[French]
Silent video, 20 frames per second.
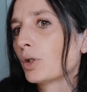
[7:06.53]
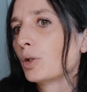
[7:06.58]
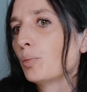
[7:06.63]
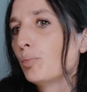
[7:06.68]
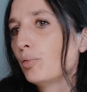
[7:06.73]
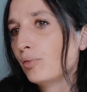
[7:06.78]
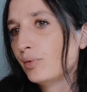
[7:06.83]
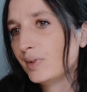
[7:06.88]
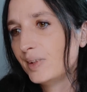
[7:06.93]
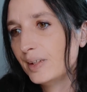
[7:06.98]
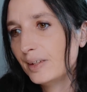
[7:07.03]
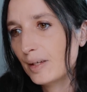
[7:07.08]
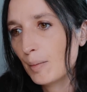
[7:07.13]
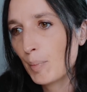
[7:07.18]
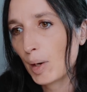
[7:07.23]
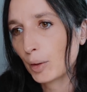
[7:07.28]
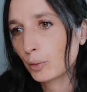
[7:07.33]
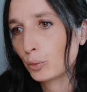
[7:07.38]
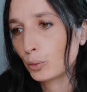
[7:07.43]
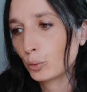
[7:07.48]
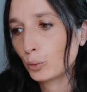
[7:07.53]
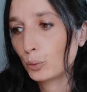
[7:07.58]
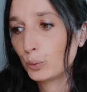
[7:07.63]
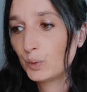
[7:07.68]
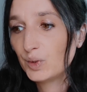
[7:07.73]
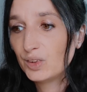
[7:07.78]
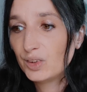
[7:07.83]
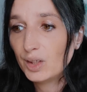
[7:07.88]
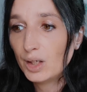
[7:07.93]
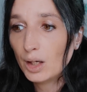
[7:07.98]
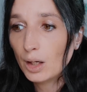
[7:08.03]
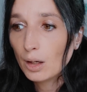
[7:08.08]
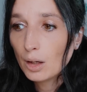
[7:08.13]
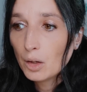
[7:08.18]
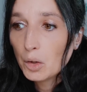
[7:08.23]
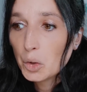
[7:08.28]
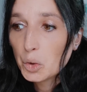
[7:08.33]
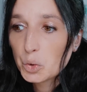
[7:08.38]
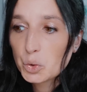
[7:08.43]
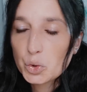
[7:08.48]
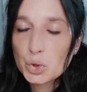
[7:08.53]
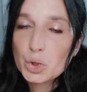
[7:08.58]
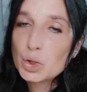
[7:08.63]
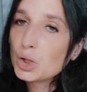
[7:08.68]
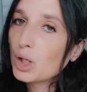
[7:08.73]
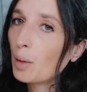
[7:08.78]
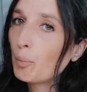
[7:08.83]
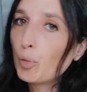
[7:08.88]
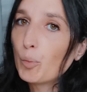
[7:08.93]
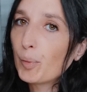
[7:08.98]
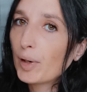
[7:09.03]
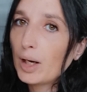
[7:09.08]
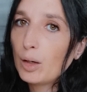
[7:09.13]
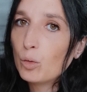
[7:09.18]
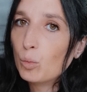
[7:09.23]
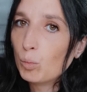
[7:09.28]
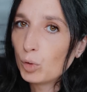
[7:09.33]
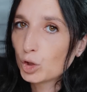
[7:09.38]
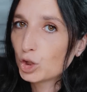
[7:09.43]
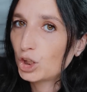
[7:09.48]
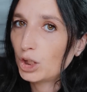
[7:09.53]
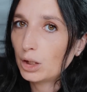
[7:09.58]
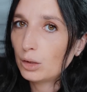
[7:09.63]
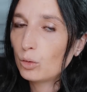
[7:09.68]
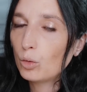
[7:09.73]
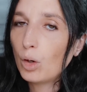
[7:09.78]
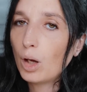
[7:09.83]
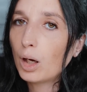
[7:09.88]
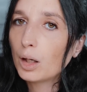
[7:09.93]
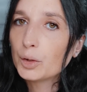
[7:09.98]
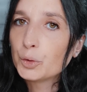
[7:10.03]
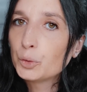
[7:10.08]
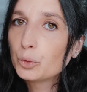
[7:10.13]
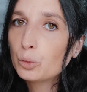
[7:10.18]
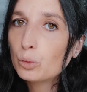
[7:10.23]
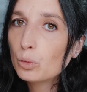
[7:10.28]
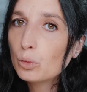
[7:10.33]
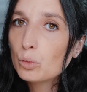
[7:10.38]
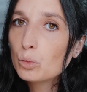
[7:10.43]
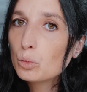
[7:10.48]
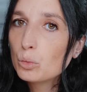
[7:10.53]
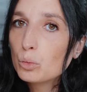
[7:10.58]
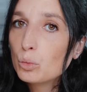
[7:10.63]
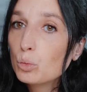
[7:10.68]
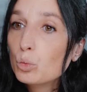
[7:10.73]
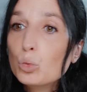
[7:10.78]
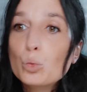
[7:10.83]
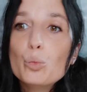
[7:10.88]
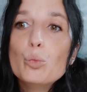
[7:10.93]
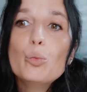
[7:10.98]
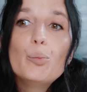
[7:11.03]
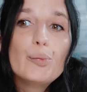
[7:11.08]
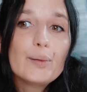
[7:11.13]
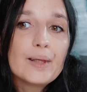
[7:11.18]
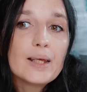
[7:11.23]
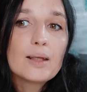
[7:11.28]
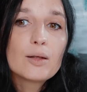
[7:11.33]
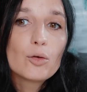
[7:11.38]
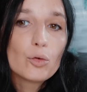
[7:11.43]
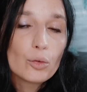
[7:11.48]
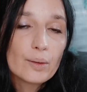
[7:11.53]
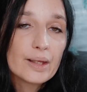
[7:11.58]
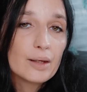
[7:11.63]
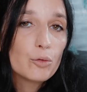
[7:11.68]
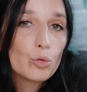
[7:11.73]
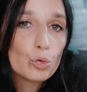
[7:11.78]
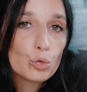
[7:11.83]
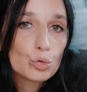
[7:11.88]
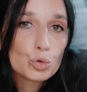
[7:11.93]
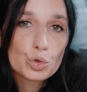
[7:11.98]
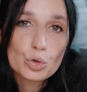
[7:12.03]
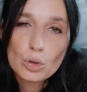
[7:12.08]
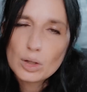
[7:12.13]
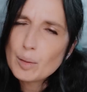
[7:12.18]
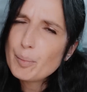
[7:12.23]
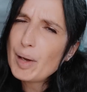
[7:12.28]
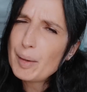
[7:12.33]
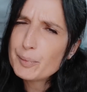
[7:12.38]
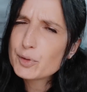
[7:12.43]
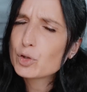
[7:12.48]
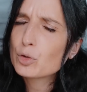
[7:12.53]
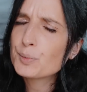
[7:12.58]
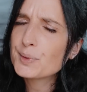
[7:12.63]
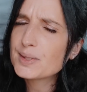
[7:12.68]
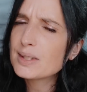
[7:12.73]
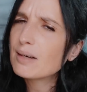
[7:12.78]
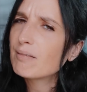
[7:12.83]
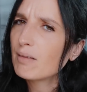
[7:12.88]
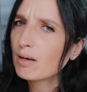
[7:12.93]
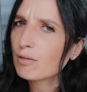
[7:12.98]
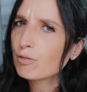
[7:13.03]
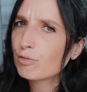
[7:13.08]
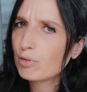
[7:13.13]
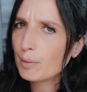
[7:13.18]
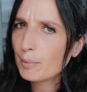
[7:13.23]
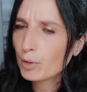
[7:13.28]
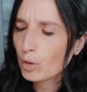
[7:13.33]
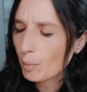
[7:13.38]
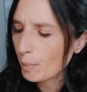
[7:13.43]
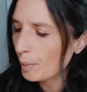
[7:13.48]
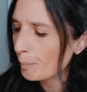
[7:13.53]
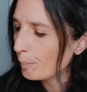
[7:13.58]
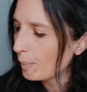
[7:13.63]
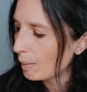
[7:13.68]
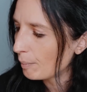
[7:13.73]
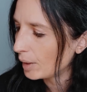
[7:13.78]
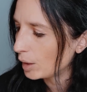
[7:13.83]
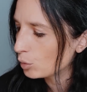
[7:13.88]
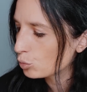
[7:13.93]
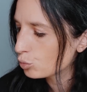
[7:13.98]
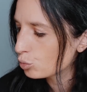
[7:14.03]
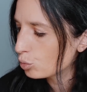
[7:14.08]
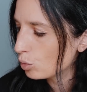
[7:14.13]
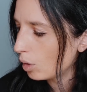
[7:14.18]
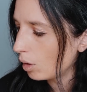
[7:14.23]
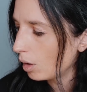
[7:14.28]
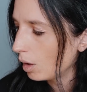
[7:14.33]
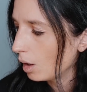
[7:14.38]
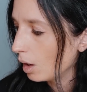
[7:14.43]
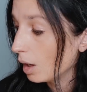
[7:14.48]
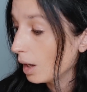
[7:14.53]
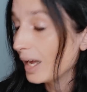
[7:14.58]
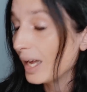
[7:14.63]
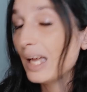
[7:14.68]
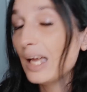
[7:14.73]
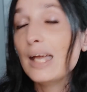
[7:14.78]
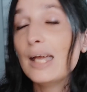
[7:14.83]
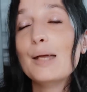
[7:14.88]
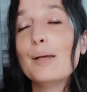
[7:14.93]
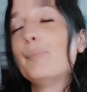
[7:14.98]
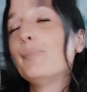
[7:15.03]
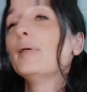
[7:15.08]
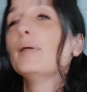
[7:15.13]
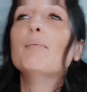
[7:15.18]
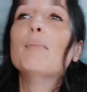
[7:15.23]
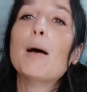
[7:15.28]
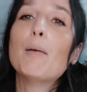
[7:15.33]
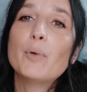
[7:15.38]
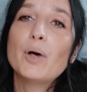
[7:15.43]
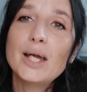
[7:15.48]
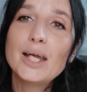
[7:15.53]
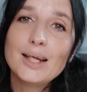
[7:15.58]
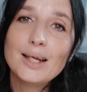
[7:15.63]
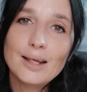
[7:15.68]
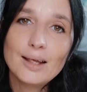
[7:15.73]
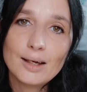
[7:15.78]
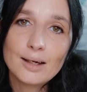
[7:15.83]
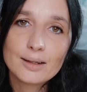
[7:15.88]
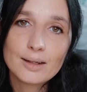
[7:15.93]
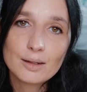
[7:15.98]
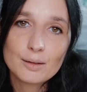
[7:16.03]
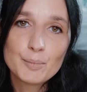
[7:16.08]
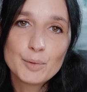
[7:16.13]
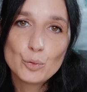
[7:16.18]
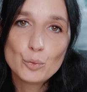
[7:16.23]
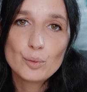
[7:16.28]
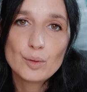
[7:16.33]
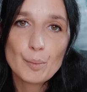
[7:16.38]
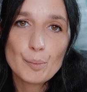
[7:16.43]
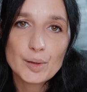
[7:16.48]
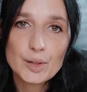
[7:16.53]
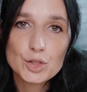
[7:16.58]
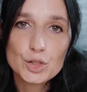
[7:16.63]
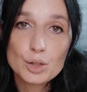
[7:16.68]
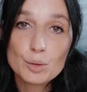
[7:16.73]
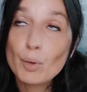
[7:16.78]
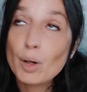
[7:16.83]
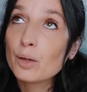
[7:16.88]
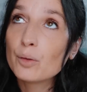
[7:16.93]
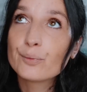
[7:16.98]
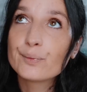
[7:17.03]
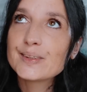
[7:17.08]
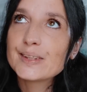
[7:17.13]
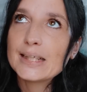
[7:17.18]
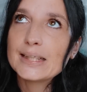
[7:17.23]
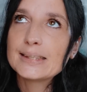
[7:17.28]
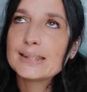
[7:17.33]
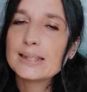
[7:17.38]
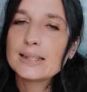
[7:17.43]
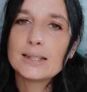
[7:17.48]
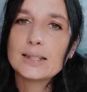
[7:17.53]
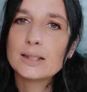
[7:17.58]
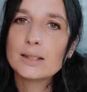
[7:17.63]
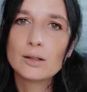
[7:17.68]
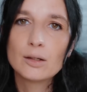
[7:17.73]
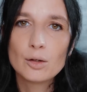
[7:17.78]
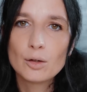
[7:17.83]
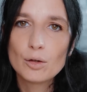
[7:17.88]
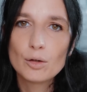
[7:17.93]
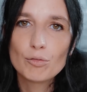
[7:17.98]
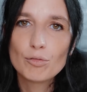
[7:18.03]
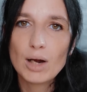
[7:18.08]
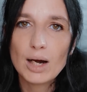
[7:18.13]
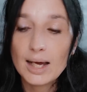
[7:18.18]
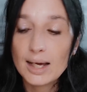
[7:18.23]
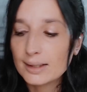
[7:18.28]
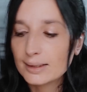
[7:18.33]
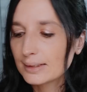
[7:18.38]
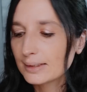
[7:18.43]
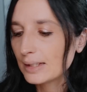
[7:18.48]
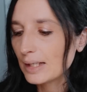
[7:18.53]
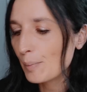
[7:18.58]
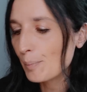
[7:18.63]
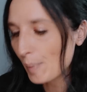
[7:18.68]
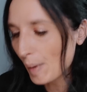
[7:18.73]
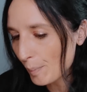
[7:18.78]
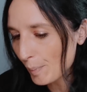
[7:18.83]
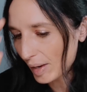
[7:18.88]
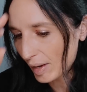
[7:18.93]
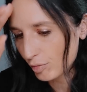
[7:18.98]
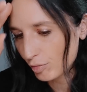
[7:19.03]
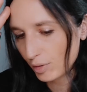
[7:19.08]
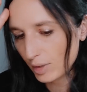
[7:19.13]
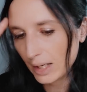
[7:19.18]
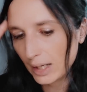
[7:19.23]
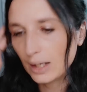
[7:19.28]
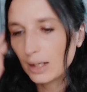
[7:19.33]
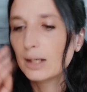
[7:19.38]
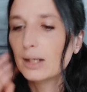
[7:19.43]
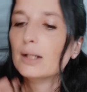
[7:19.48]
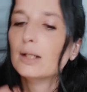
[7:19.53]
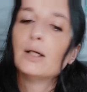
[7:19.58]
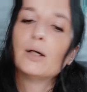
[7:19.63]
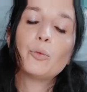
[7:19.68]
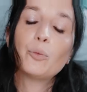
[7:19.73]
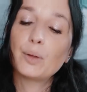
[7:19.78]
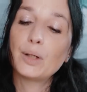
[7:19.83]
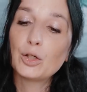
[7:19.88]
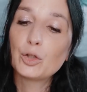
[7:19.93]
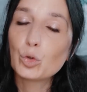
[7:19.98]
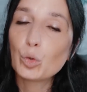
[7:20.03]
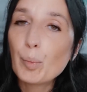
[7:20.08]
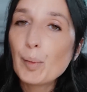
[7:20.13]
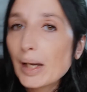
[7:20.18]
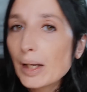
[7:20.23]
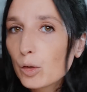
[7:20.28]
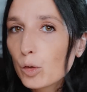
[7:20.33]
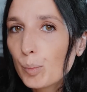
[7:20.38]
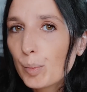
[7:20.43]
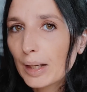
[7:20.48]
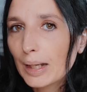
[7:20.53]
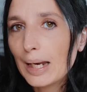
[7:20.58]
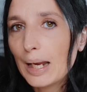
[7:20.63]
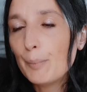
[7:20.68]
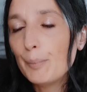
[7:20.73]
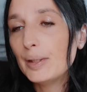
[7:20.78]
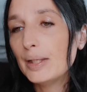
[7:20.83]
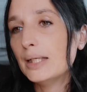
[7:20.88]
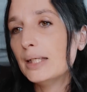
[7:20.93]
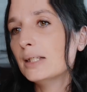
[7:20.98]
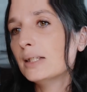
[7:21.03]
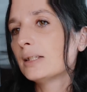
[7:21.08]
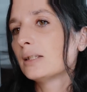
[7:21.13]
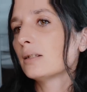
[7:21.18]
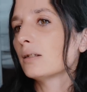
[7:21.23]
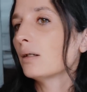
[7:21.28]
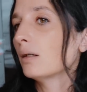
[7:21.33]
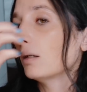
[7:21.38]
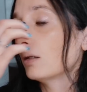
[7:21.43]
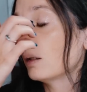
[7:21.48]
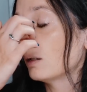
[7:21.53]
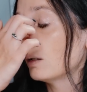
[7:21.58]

que j'ai pu visiter par curiosité, c'est à peu près le moins cher de la région. Ou, peut-être qu'il y en a d'autres que je connais pas, mais je commence à avoir fait quand même pas mal tout Et puis bah moi, il est à 4 minutes à pied de chez moi. Donc ça, c'est voilà, c'est pas parfait. On a toujours pas récupéré la piste. Il